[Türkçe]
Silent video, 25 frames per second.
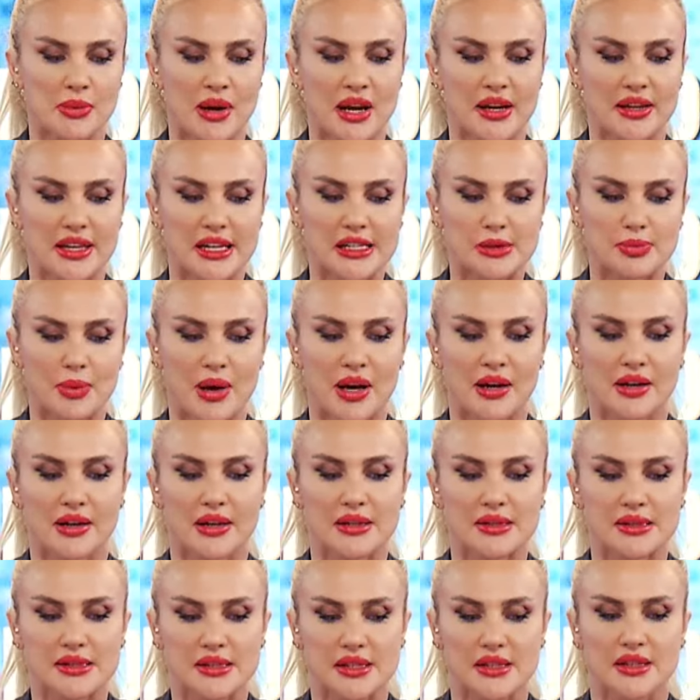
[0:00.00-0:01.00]
Merkez
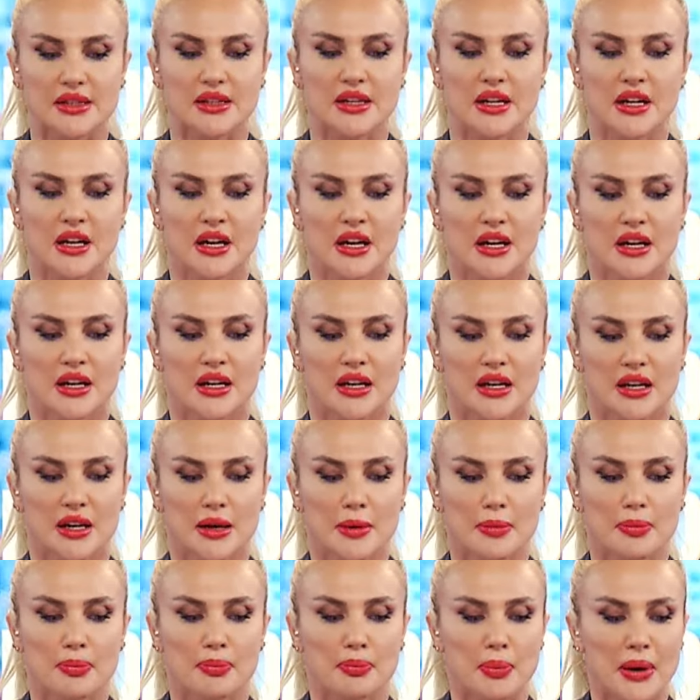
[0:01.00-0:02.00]
Bankası
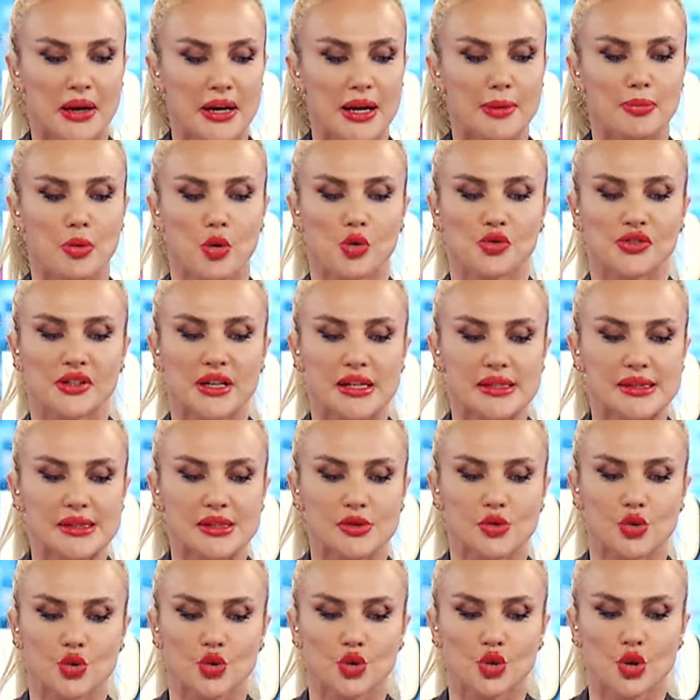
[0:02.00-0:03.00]
e, para
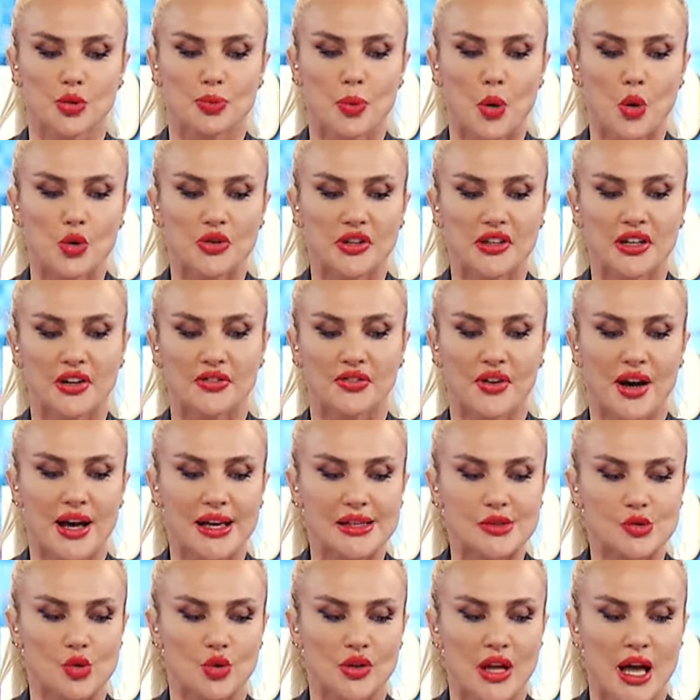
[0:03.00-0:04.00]
politikası kurulu politika
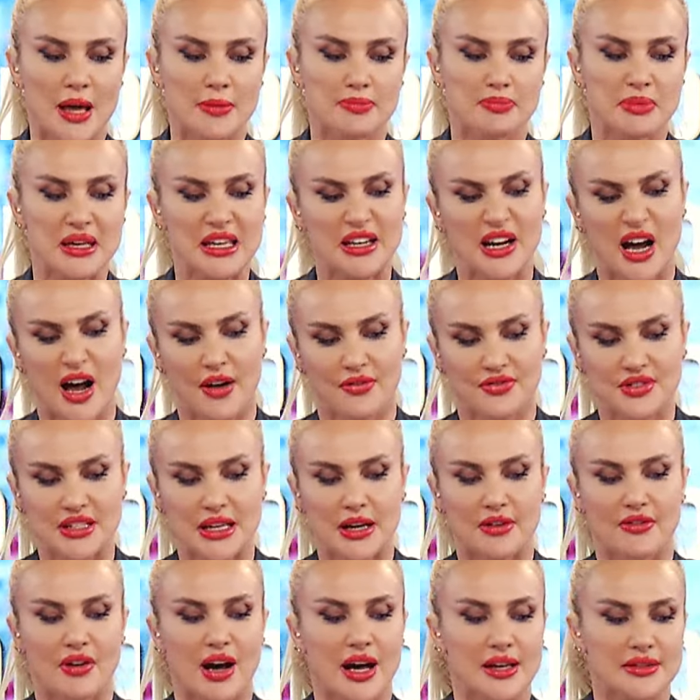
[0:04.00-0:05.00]
faizi olan bir
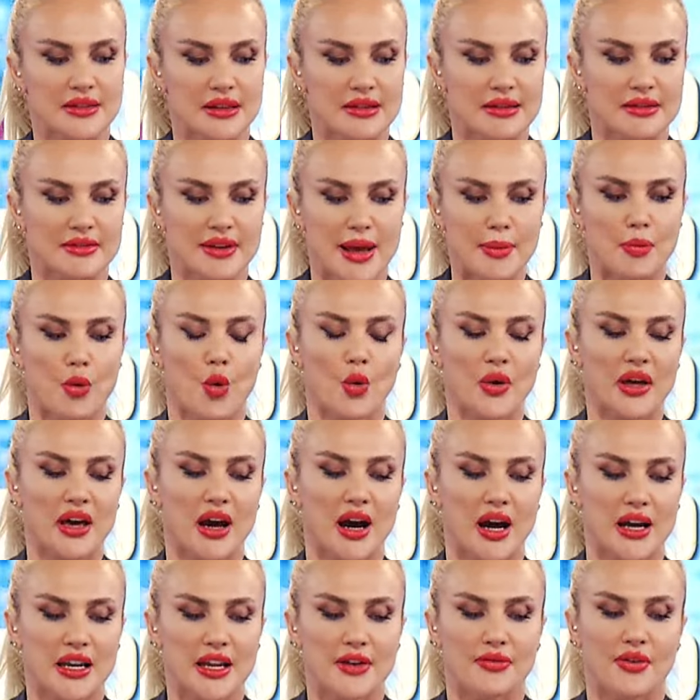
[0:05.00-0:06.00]
hafta vadeli repo
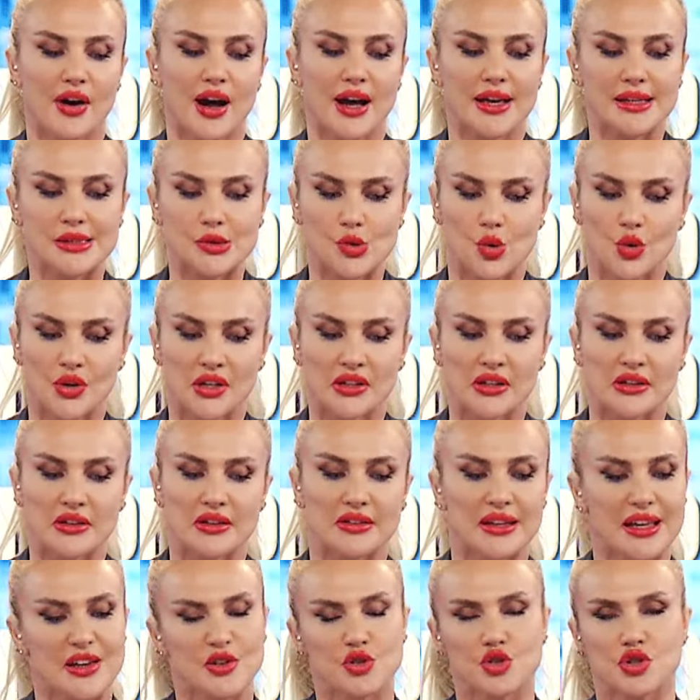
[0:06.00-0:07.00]
ihale faiz
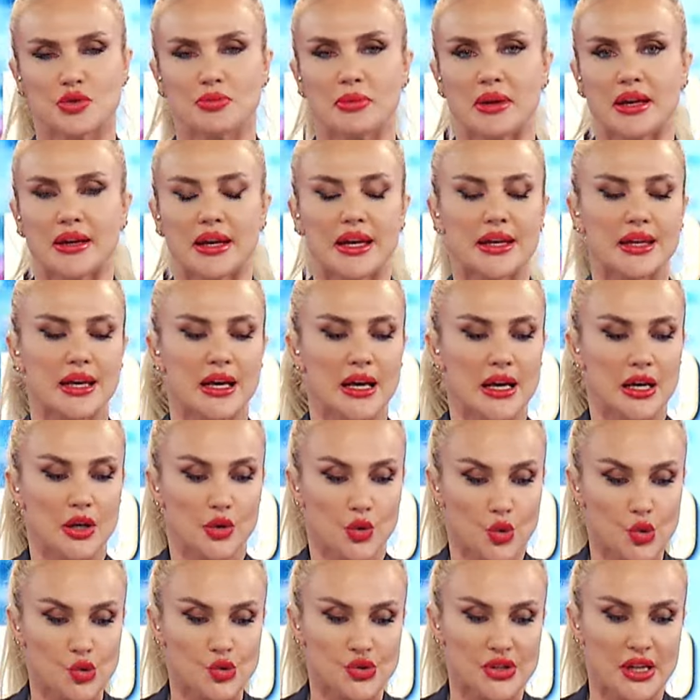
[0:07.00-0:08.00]
oranını değiştirmeyerek
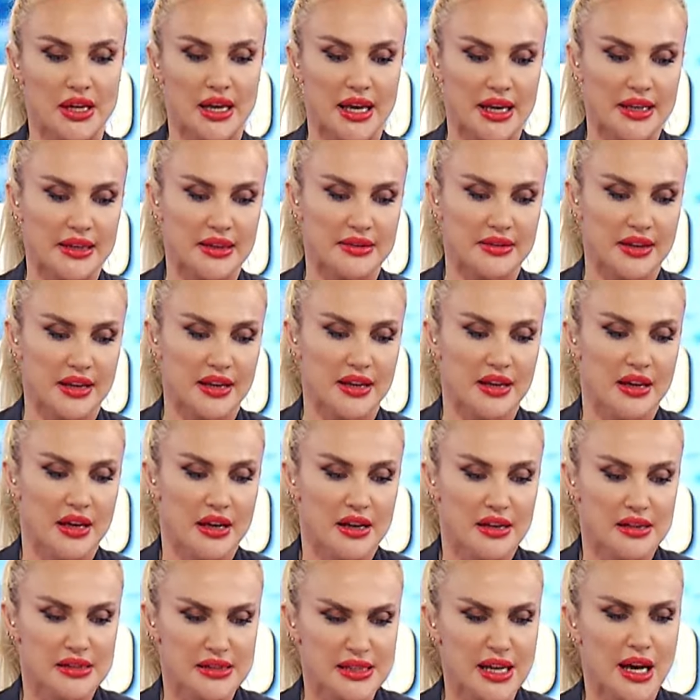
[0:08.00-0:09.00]
%50'de
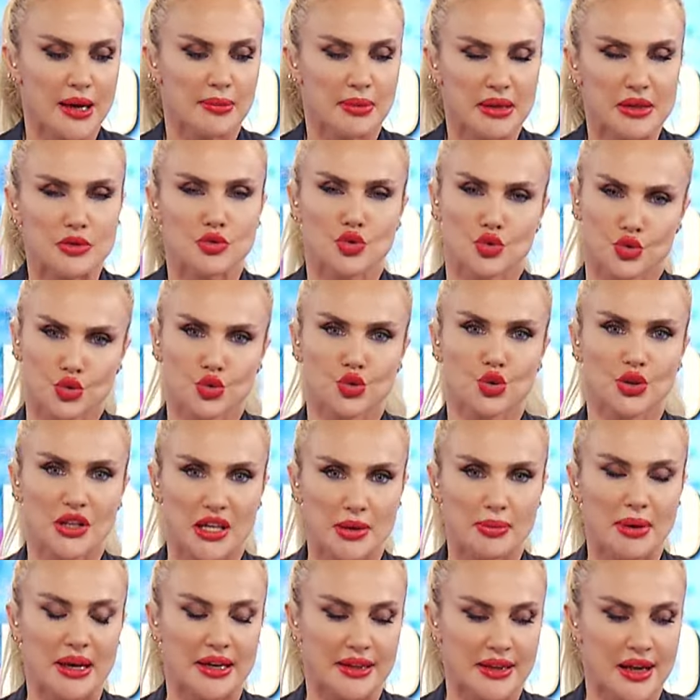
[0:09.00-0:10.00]
sabit tuttu
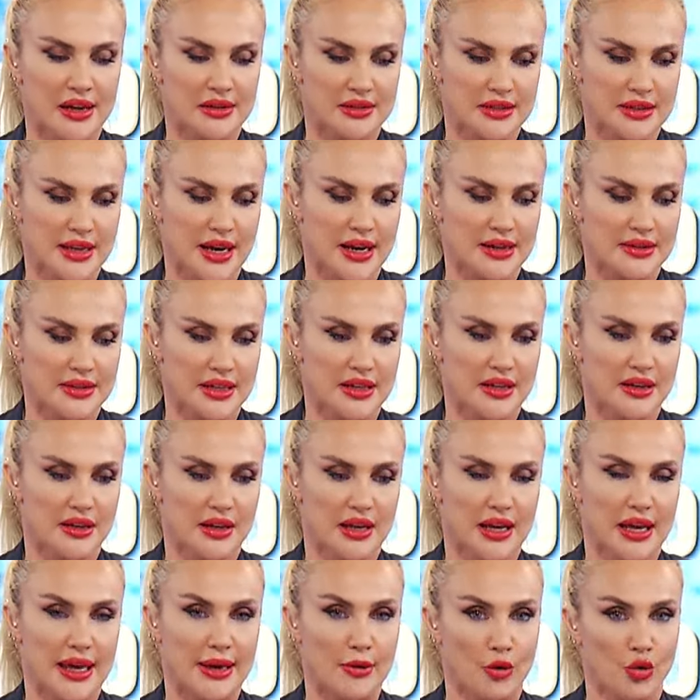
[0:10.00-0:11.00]
ki beklentilerde
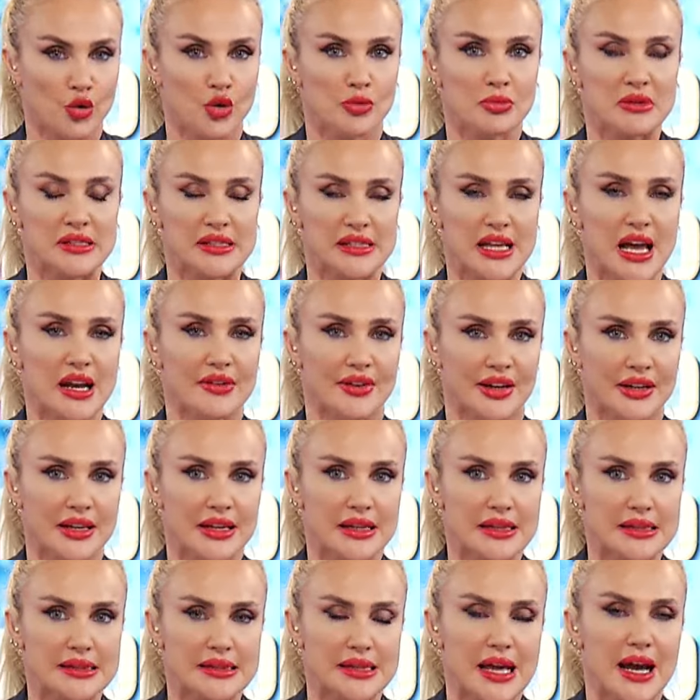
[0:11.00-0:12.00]
ekonomistler ve
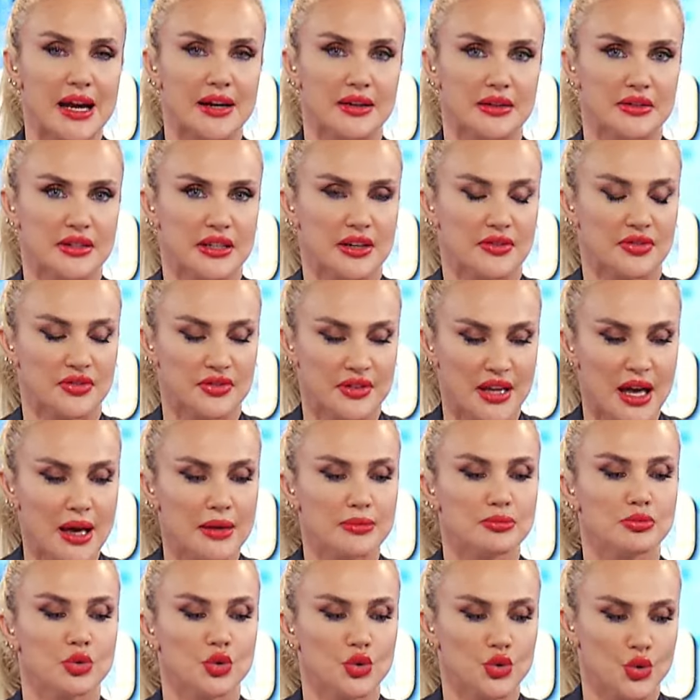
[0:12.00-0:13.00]
analistler
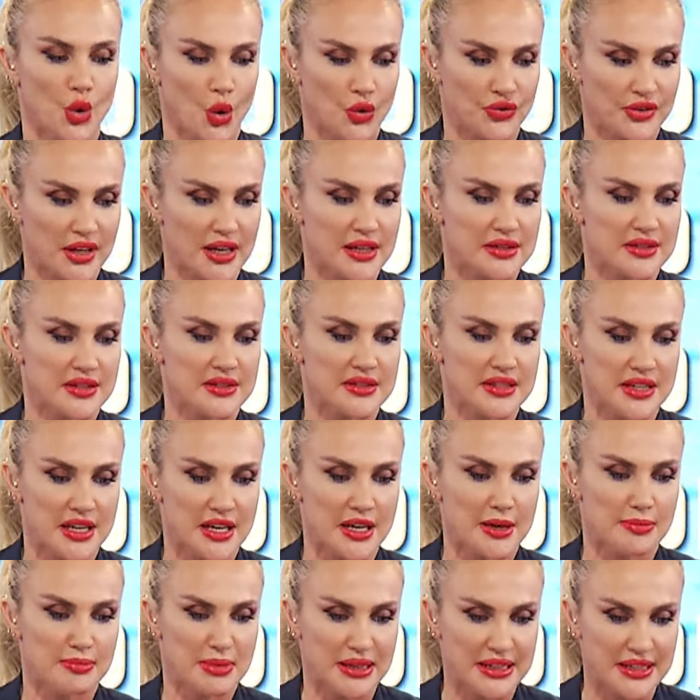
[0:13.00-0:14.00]
tarafından bu yöndeydi
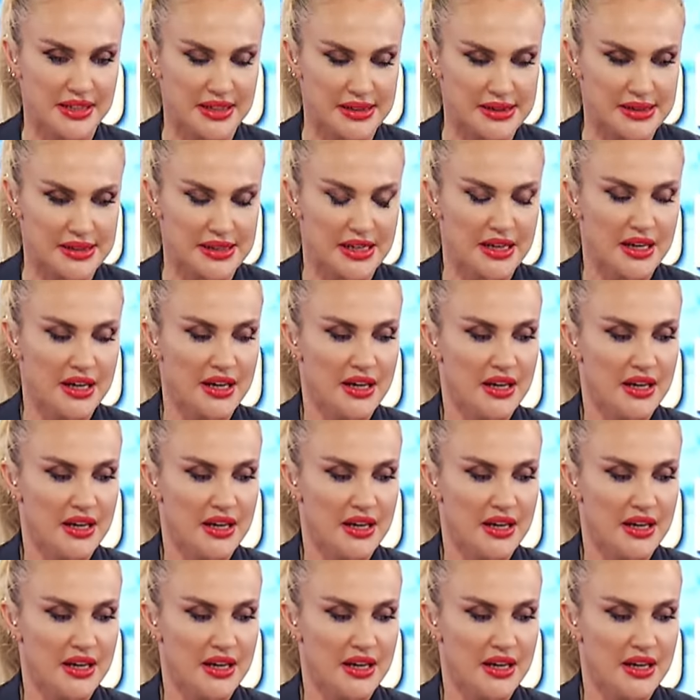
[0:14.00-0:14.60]
diyebiliriz.